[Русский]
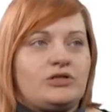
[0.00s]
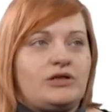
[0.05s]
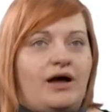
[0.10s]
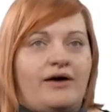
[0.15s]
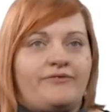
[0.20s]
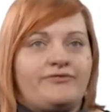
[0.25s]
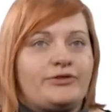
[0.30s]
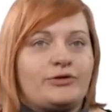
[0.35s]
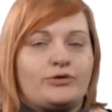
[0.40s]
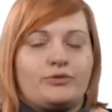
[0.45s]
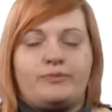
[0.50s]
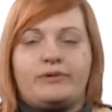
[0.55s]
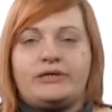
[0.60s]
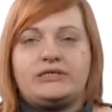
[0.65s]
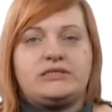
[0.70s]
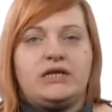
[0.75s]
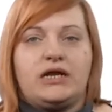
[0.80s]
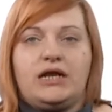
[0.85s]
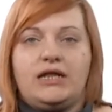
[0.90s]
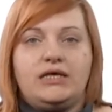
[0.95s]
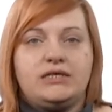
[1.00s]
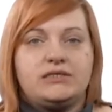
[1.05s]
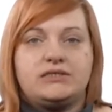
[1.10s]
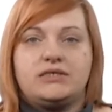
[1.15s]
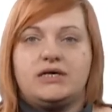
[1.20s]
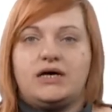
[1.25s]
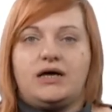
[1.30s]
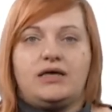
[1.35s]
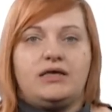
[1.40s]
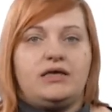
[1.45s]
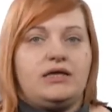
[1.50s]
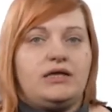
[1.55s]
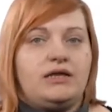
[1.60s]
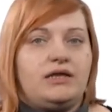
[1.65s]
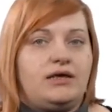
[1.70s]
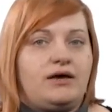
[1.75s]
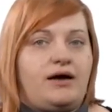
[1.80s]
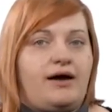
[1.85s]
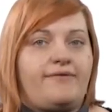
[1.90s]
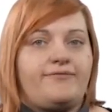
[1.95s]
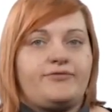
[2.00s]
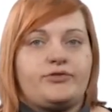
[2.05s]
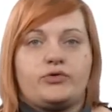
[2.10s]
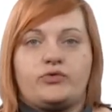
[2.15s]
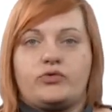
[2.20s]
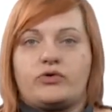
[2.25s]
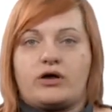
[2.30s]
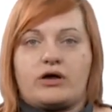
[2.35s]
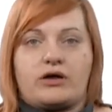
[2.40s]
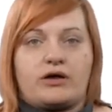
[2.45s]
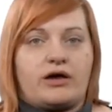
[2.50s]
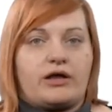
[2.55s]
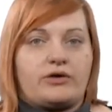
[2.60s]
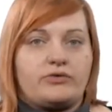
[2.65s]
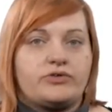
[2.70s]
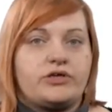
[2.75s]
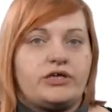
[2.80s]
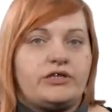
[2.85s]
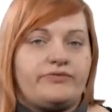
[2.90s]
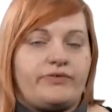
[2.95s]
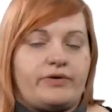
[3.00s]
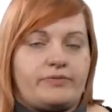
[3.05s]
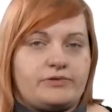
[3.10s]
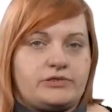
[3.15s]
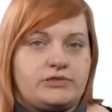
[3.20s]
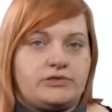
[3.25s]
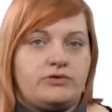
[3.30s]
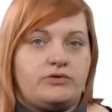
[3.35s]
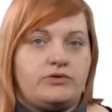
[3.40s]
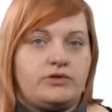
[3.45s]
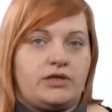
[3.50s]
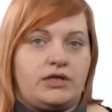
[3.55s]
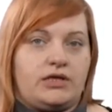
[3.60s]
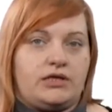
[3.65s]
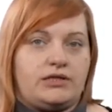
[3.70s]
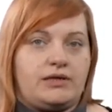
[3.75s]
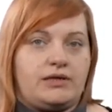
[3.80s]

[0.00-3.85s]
автору пресс-релиза или автору короткой информационной